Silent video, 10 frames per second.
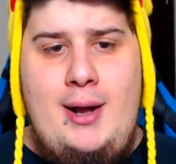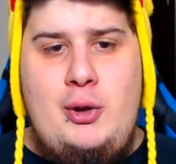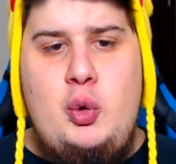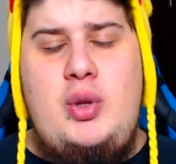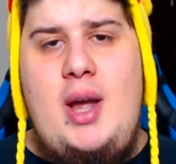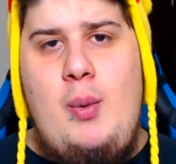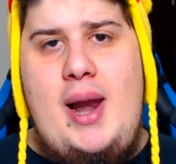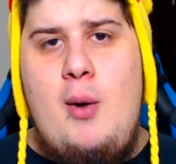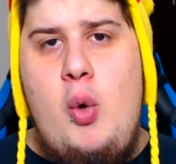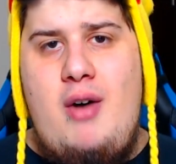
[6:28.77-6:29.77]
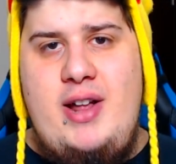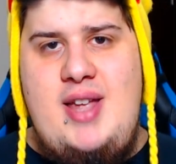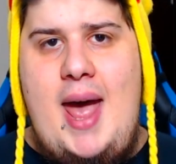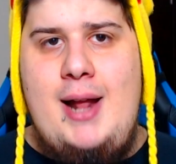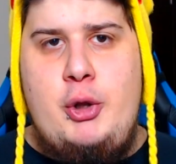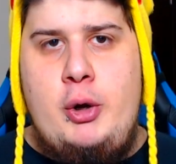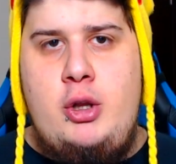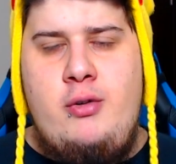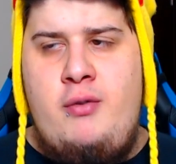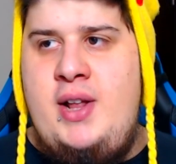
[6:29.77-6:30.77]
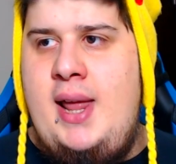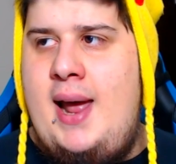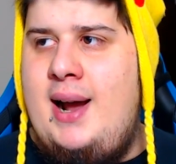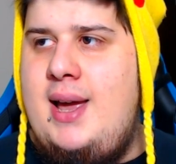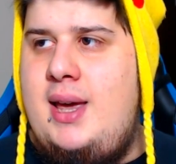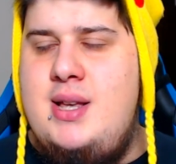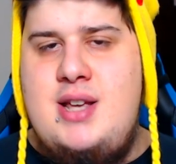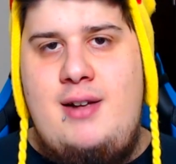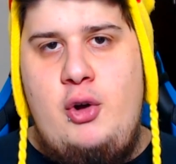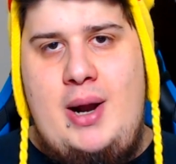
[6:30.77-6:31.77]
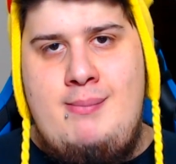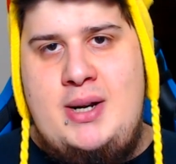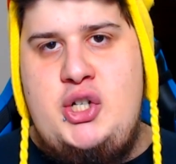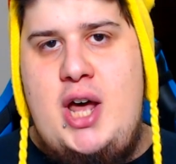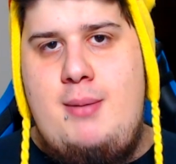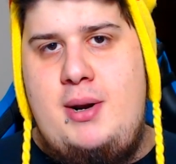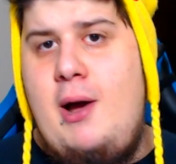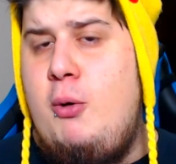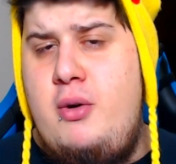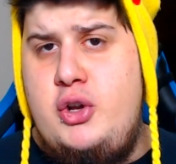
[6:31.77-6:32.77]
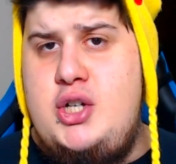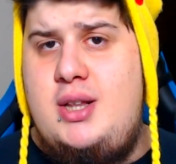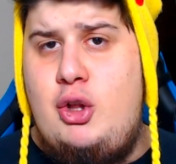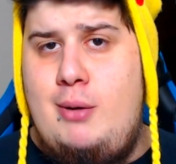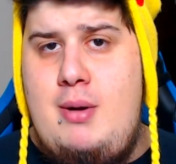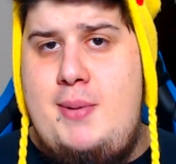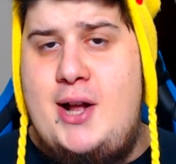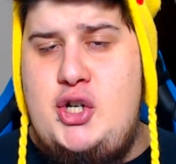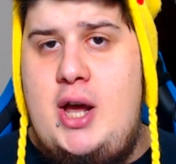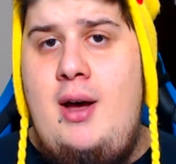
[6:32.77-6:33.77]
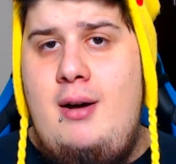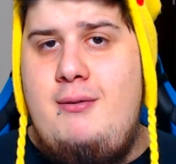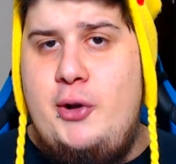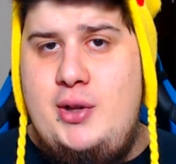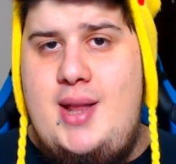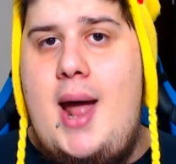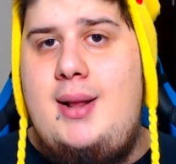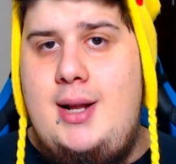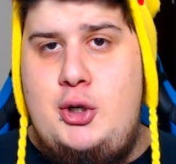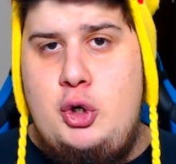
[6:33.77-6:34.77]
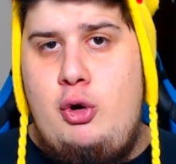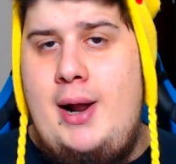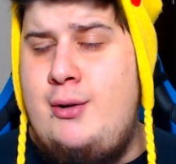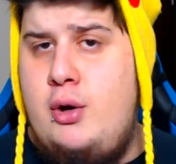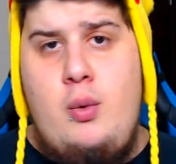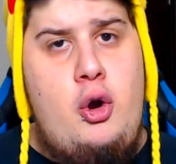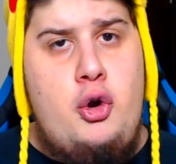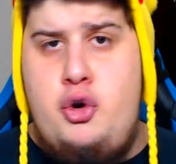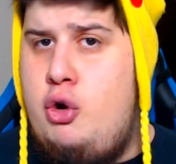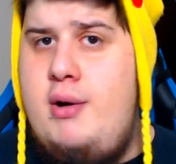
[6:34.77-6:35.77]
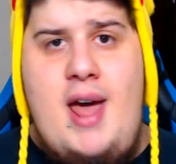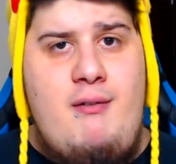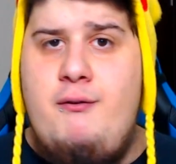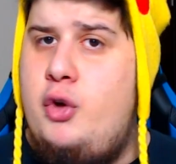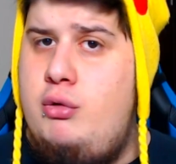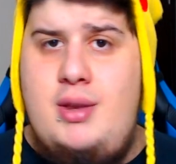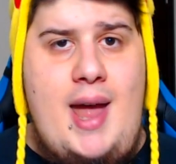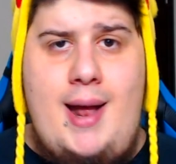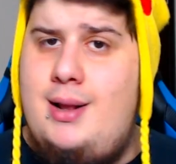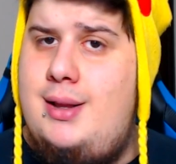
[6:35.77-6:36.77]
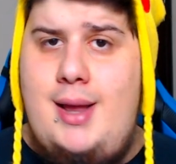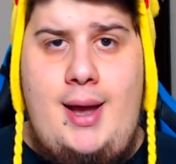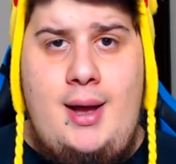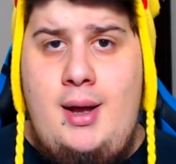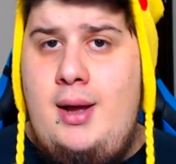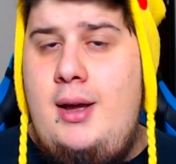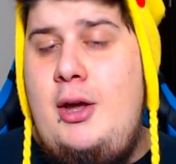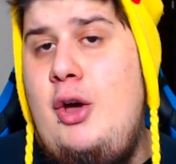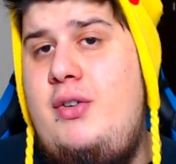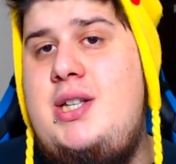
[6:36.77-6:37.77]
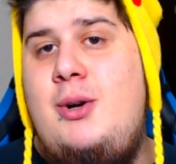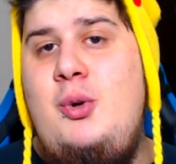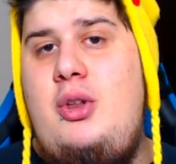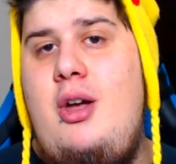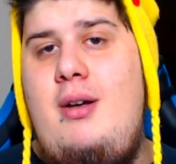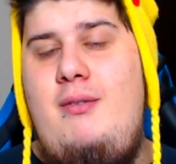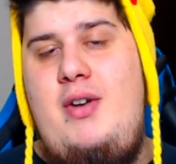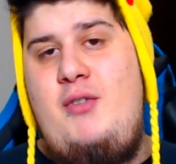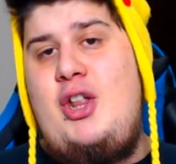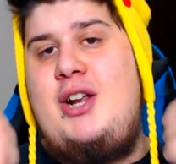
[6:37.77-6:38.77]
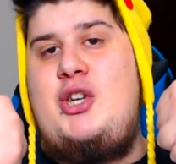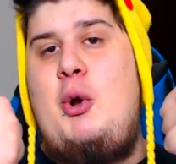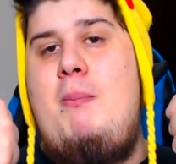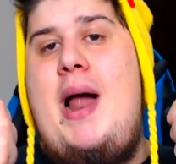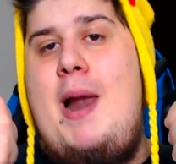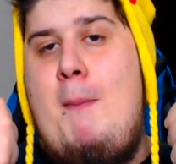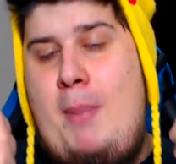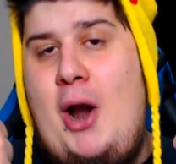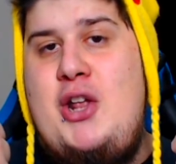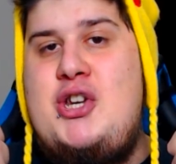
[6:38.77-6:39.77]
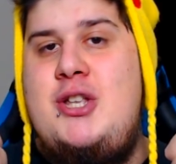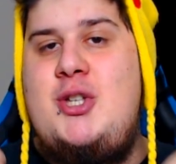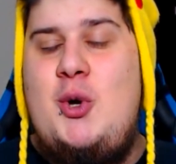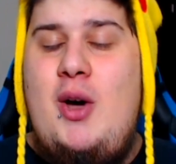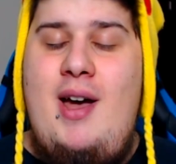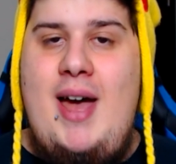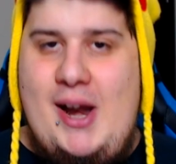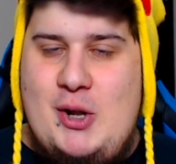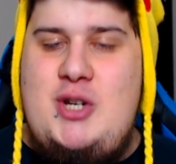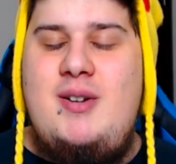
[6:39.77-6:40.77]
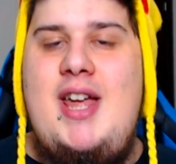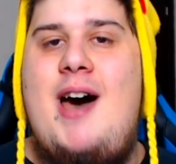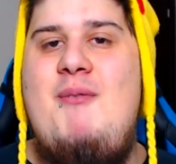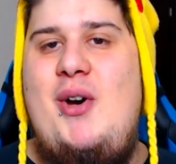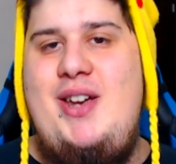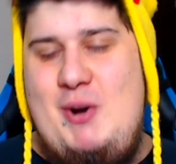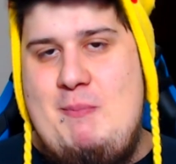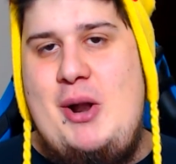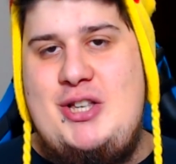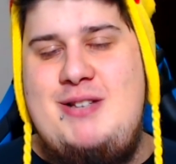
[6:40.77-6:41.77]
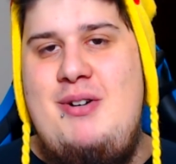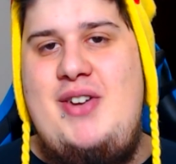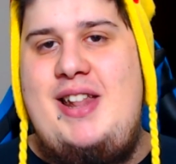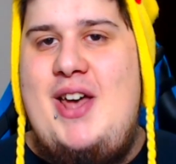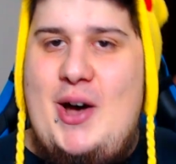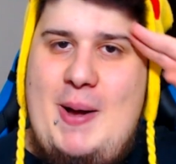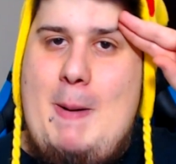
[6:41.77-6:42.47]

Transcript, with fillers: tutte quelle uova dietro che dovrò vedere anche chi se le vorrà mangiare perché come vi ho già detto a me piace fondente il cioccolato e quello non è fondente io vi saluto vi invito a lasciare un bel pollice in su e noi ci vediamo in un prossimo video